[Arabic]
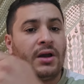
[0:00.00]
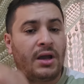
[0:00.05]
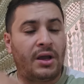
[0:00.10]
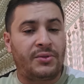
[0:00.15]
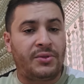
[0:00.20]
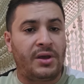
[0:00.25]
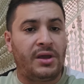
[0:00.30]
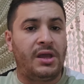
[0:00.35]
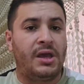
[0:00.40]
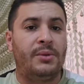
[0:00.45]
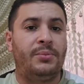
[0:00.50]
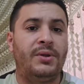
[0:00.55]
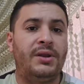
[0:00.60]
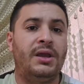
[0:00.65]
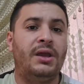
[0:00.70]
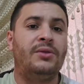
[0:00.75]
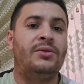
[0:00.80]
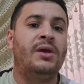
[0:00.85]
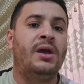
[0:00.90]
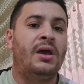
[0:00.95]
يا
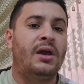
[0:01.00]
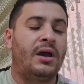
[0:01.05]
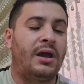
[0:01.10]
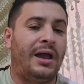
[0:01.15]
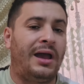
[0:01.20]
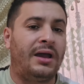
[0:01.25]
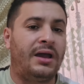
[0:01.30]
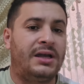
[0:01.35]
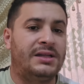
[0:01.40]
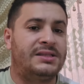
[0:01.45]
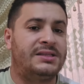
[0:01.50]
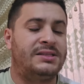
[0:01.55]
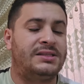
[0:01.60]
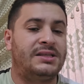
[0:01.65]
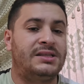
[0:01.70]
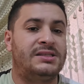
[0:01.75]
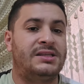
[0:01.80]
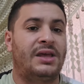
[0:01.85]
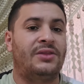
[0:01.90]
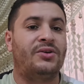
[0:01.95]
بريد قحقة
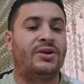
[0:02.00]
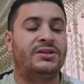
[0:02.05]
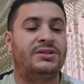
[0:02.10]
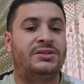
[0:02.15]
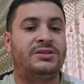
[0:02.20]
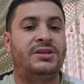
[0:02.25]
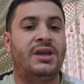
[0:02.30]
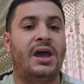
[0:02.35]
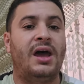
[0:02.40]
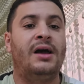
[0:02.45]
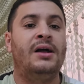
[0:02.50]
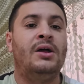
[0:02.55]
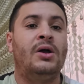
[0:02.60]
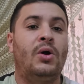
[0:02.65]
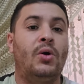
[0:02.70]
السيزاد قدا